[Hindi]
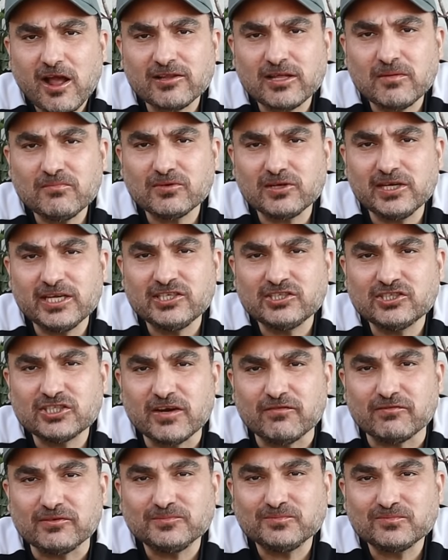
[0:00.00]
एकदम क्लीन
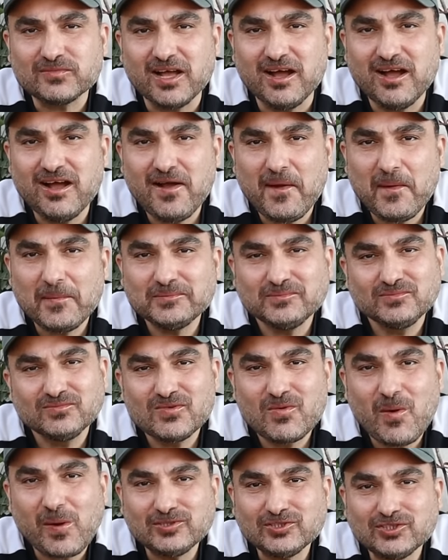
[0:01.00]
शेप है
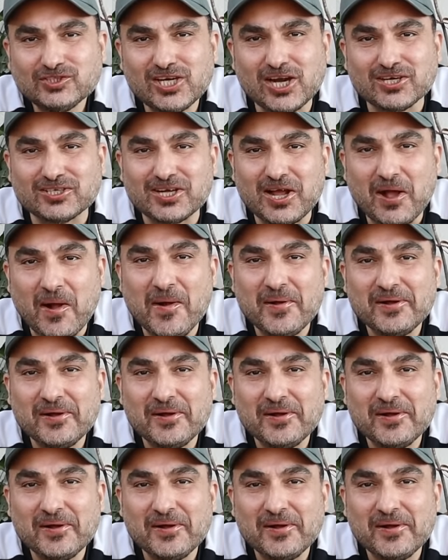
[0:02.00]
चट